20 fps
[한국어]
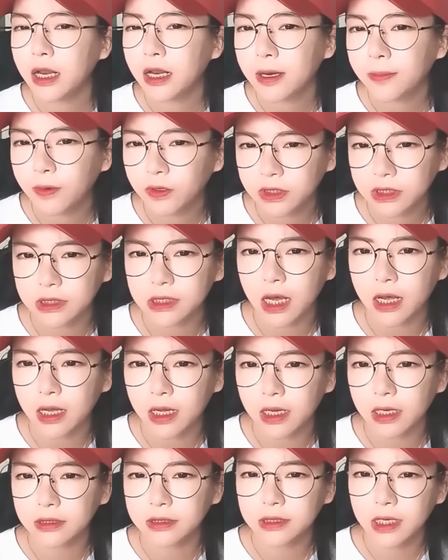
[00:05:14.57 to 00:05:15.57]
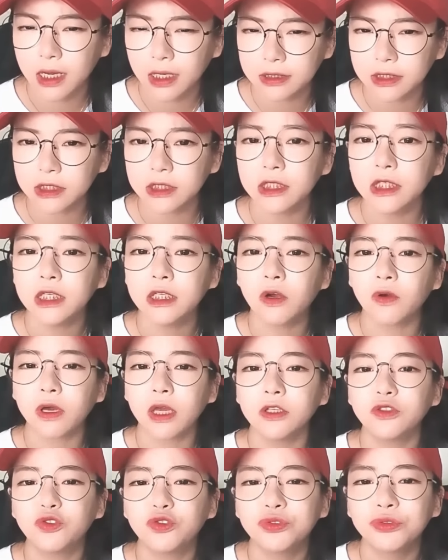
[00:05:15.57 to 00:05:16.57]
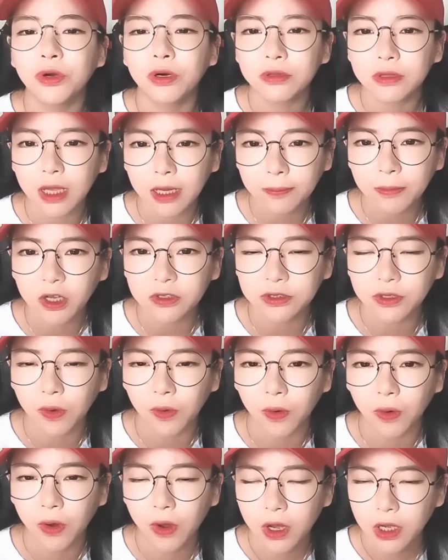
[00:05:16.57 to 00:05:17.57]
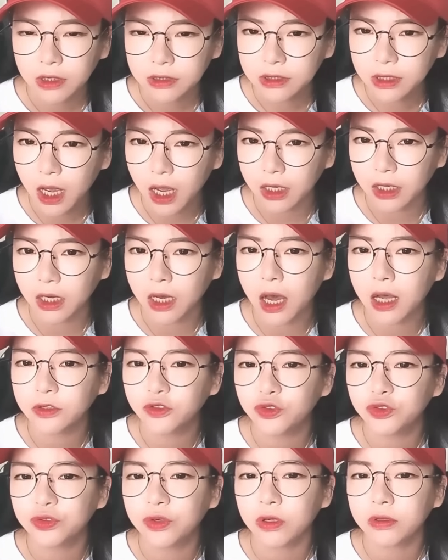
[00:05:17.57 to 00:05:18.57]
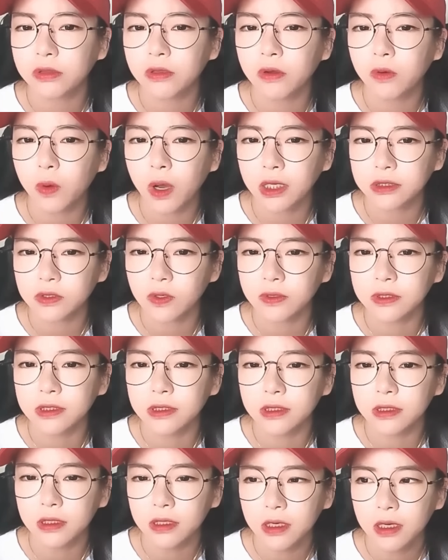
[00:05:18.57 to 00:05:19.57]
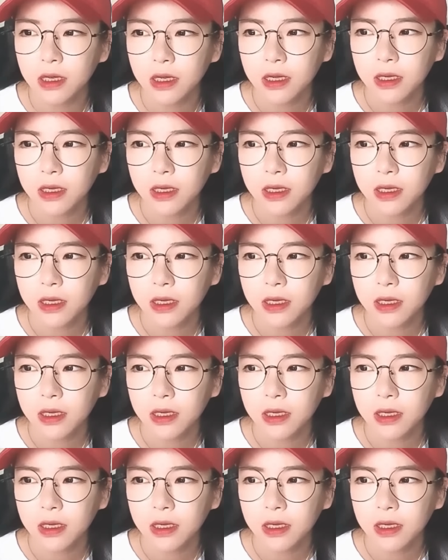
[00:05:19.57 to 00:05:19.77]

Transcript: 할아버지가 자신이 이렇게 죽었다면서 자기가 죽었던 과정을